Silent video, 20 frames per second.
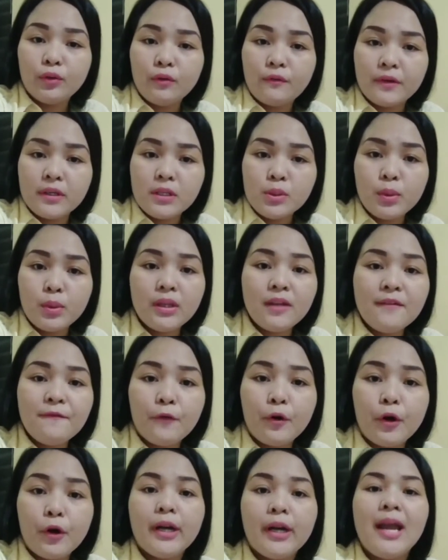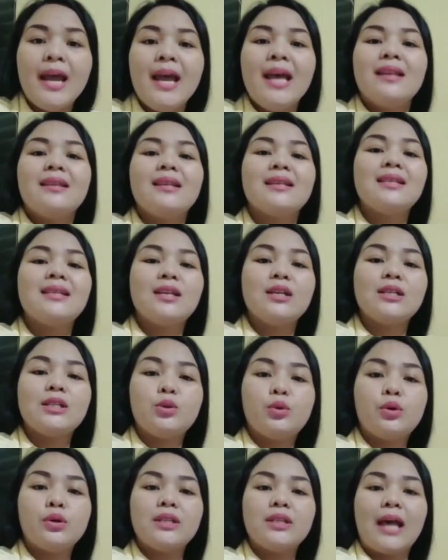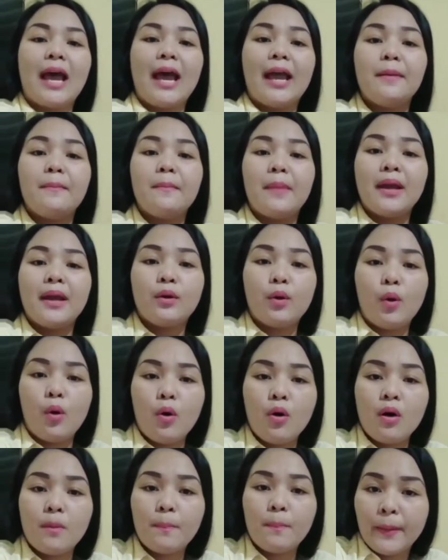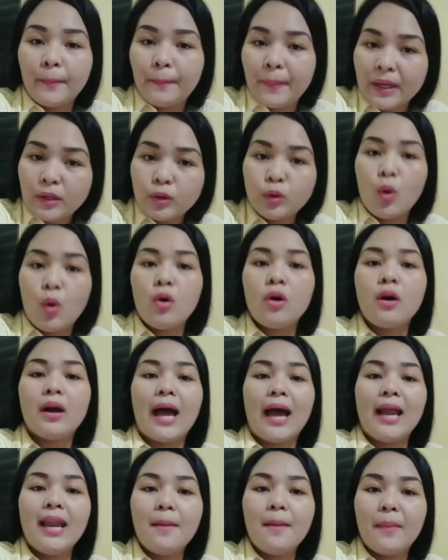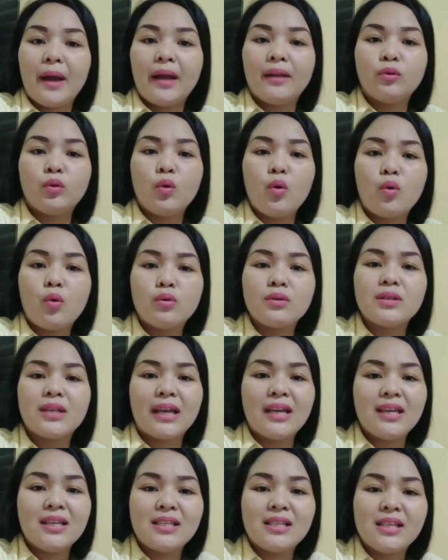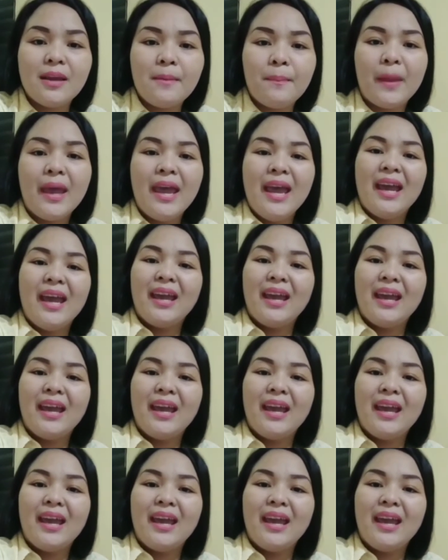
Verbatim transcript: 2 verse 24 na si Jesus ay mayroong perpektong kaalaman tungkol sa isip,